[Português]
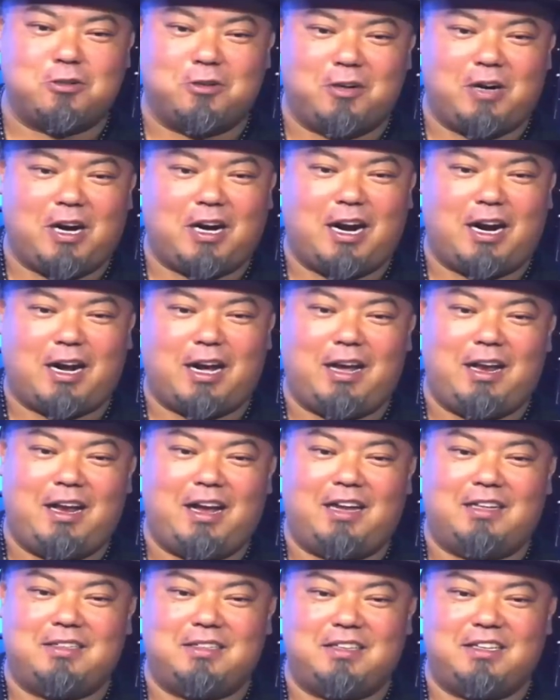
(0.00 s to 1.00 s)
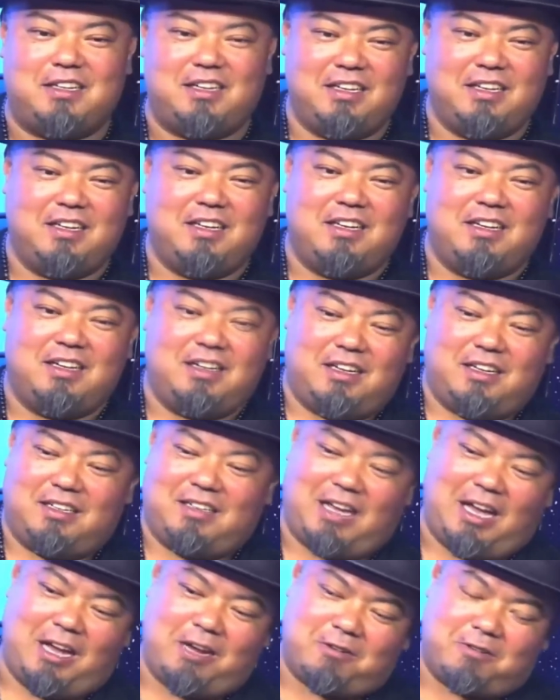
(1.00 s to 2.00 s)
gargalhada, né? Você e
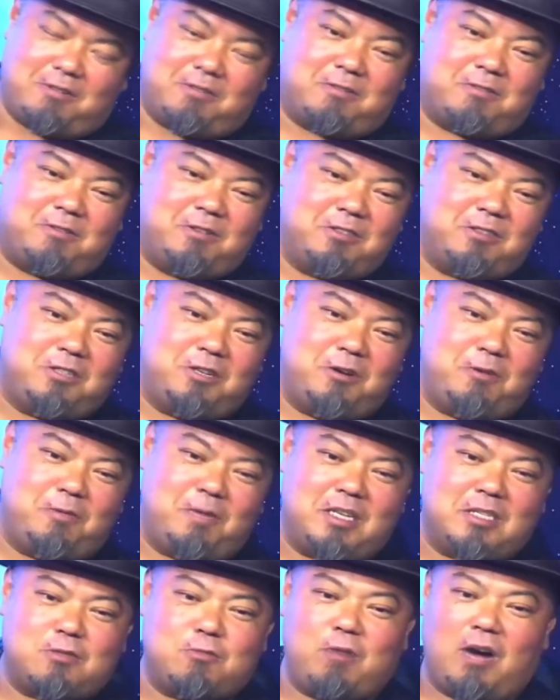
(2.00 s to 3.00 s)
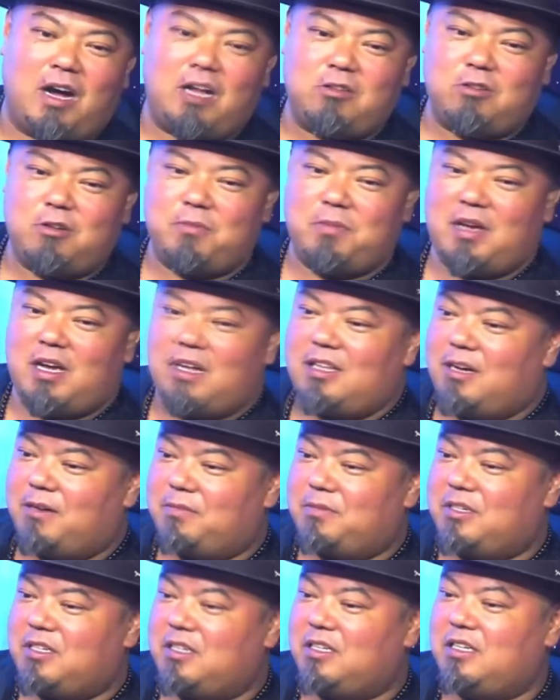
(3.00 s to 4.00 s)
aí, tá quando deu umas quatro e meia da
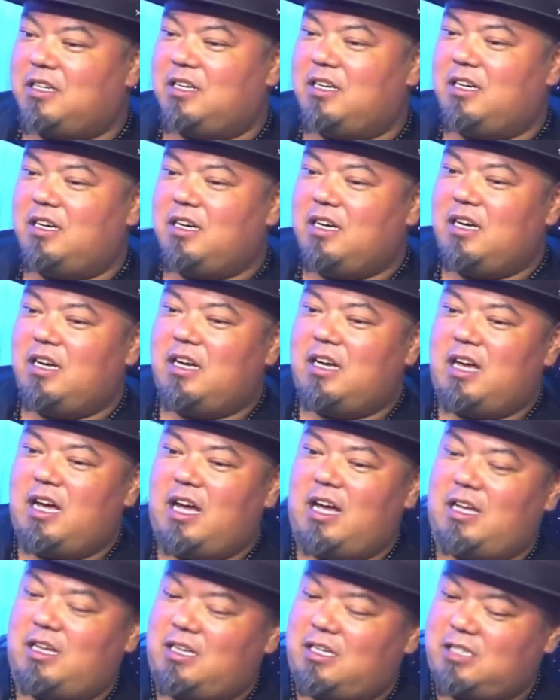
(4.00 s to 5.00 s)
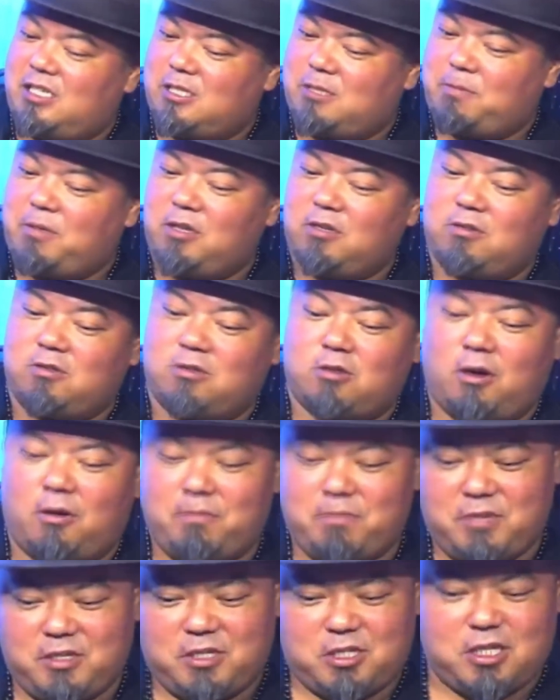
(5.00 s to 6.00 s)
manhã, é, esse espírito só
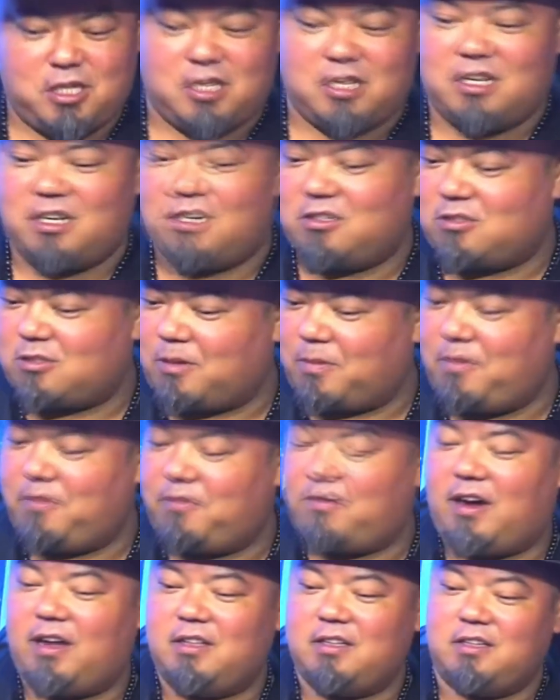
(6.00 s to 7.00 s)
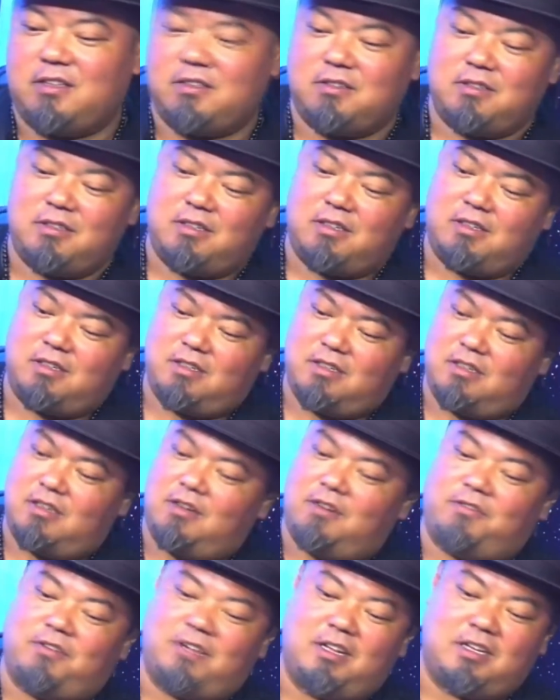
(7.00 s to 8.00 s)
me xingando, só me falando. Eu
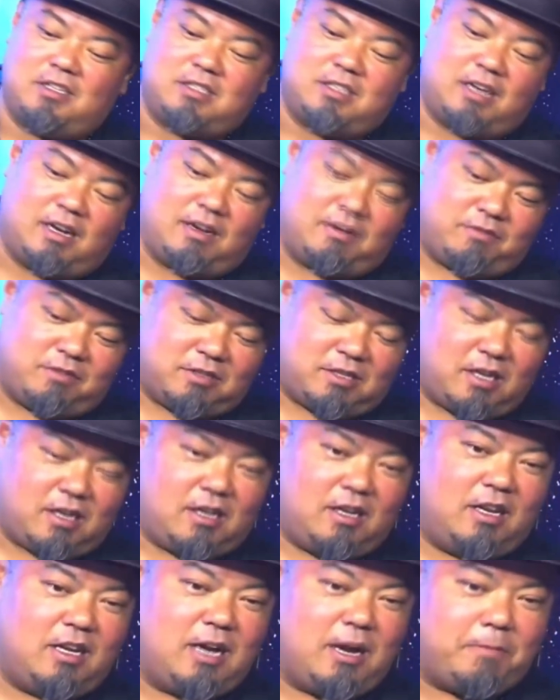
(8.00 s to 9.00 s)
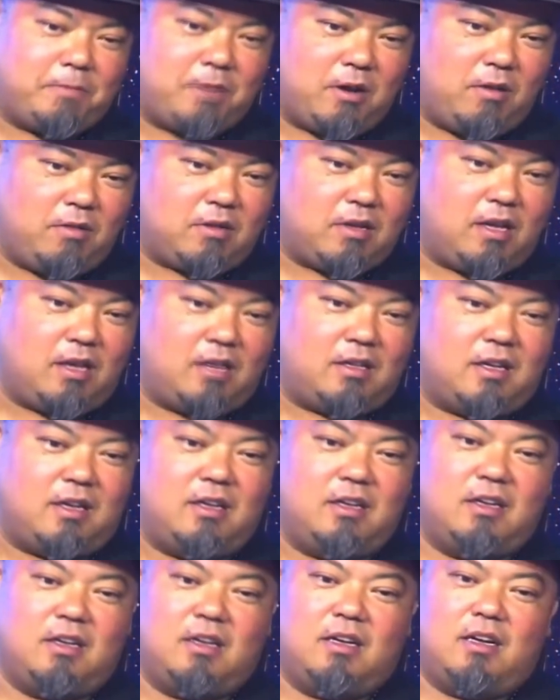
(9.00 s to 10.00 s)
falei assim: ah, vou ter que ligar para alguém, né?
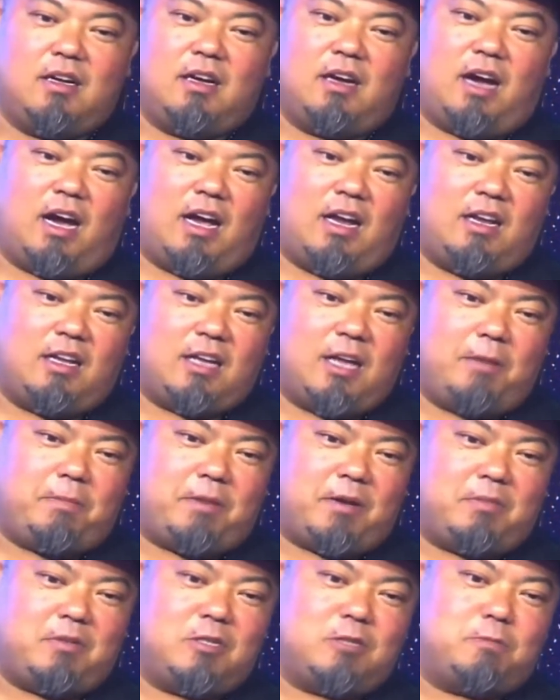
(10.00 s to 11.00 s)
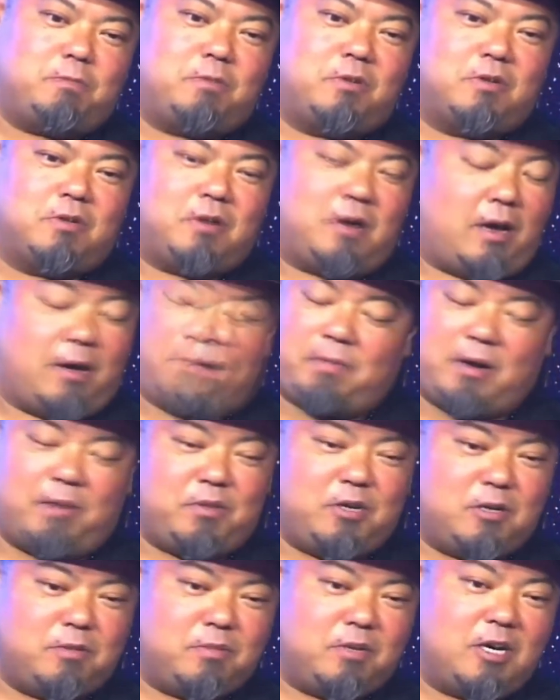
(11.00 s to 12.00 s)
Aí liguei para minha, esposa, eh, pra minha
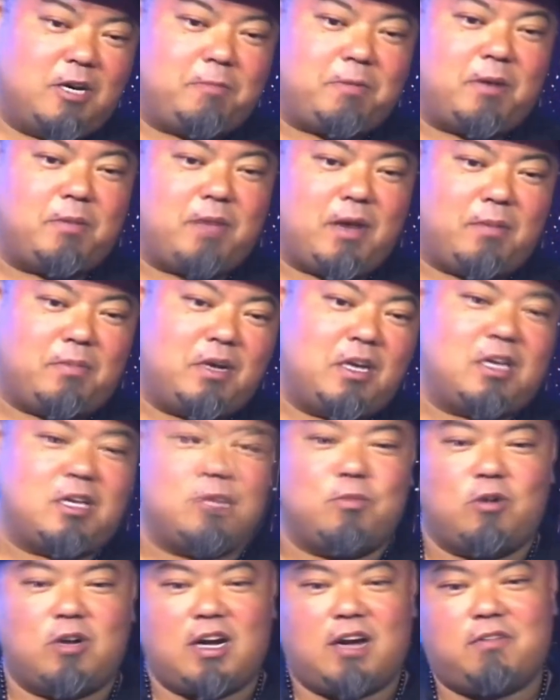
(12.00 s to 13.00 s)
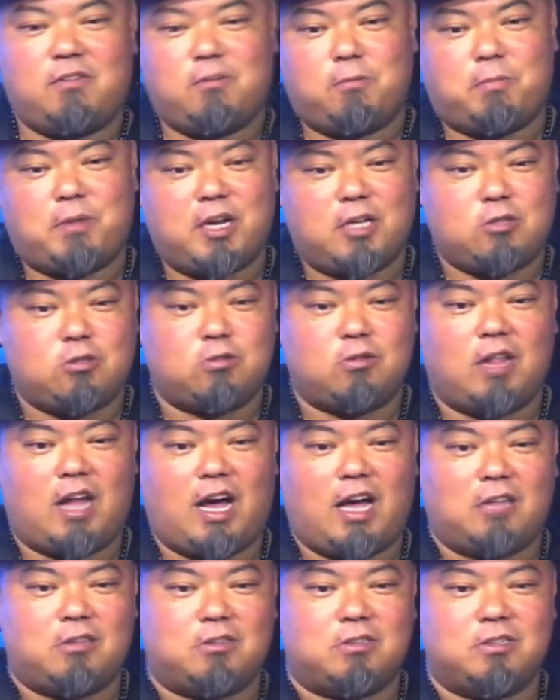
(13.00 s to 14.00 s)
irmã e para minha mãe, que morava no prédio do lado.